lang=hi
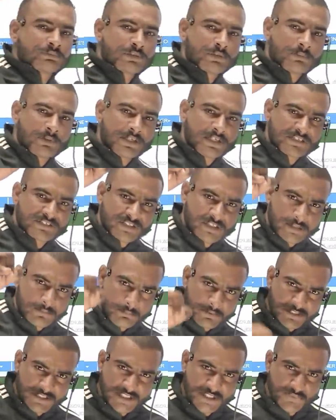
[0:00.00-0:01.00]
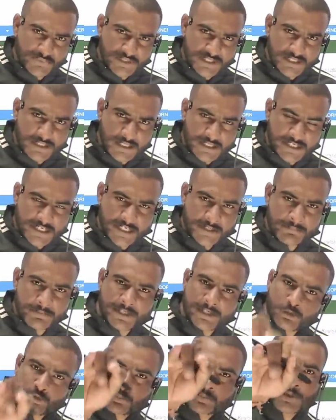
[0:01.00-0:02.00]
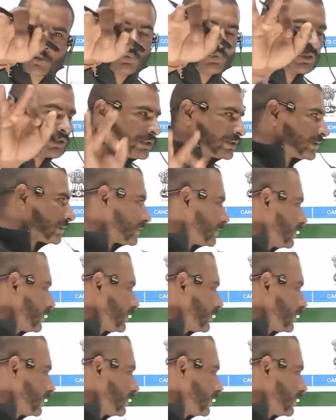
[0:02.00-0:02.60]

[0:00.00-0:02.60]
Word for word: में नीचे नंबर दिए हुए हैं अकेडमी के उस पर कॉल कर सकते